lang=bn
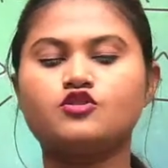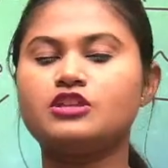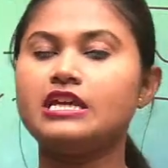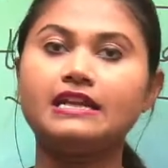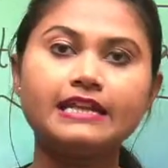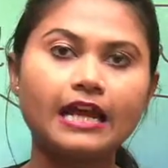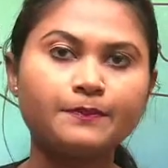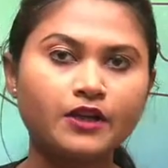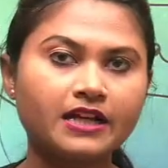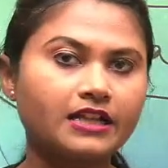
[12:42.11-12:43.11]
যদি ইন্ডিয়ার
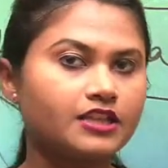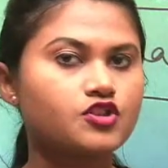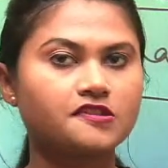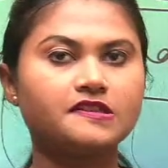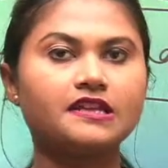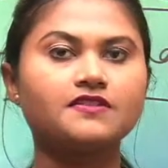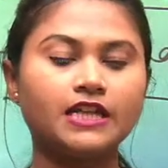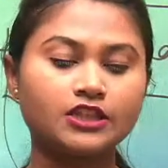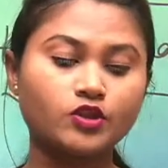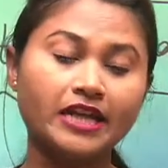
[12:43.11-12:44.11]
পরীক্ষা দিচ্ছ
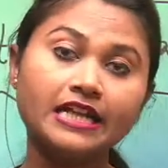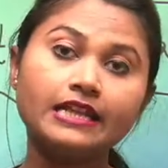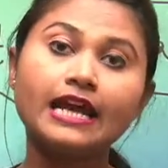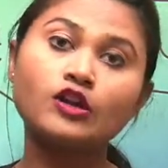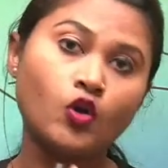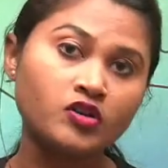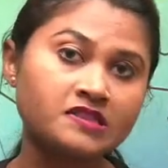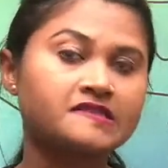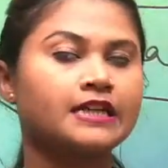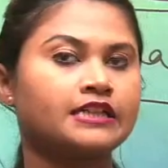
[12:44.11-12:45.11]
সেন্ট্রালে তো ইন্ডিয়ার কোন
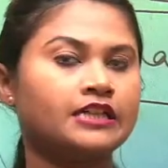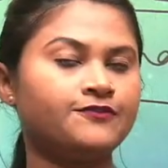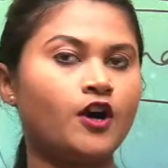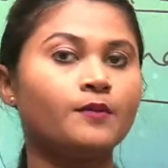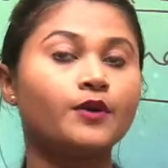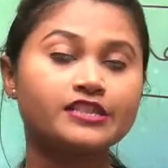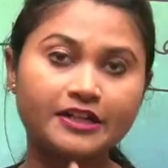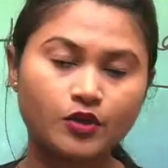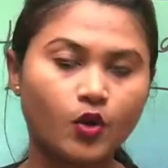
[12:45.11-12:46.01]
স্টেটটা ফর্ম হয়েছে